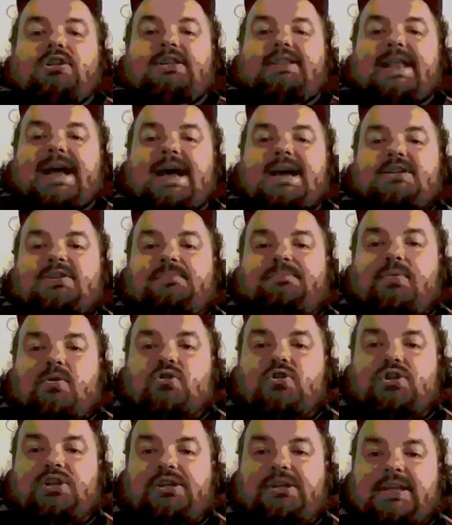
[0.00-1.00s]
yy, nasz
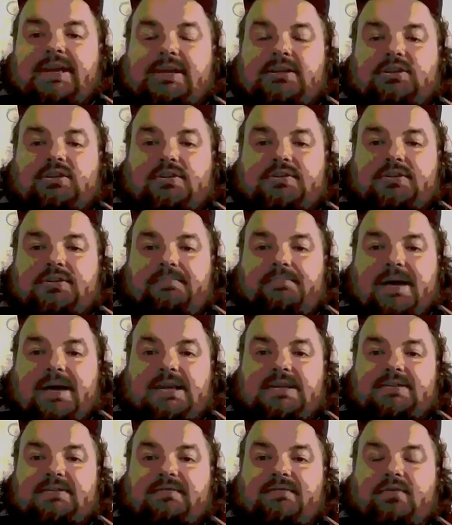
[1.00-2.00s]
pożytek, drodzy
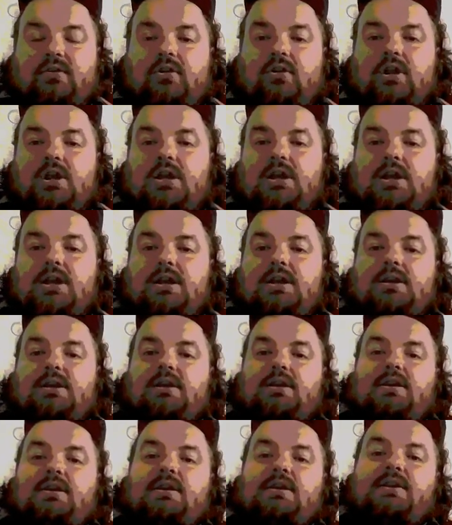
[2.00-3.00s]
Państwo,
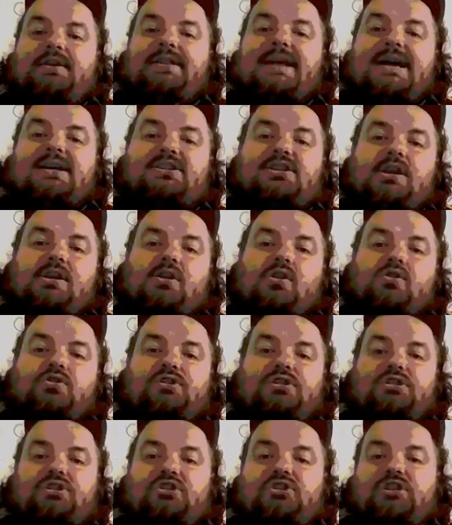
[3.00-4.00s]
yy, nasze
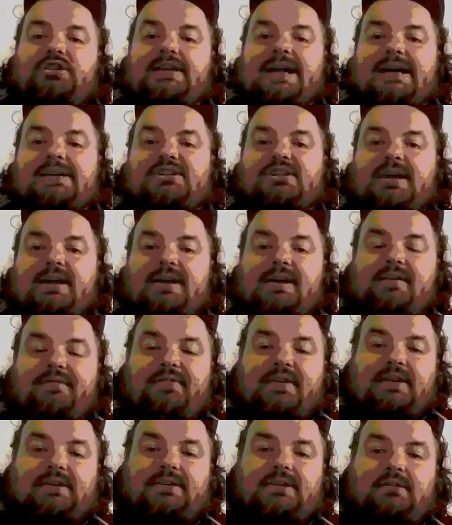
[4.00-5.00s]
korzyści, nasza
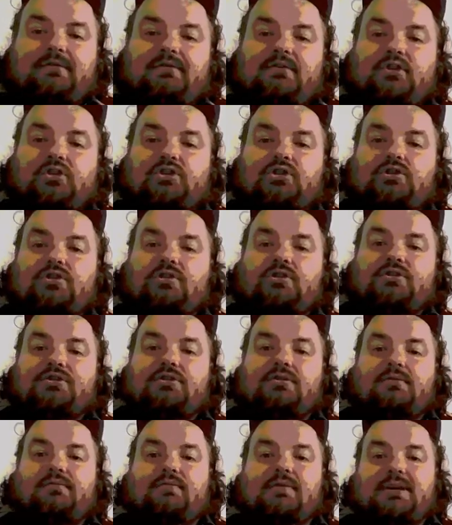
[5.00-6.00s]
efektywność to
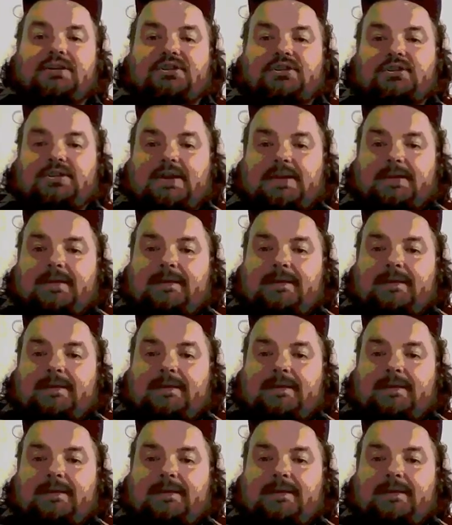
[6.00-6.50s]
są właśnie.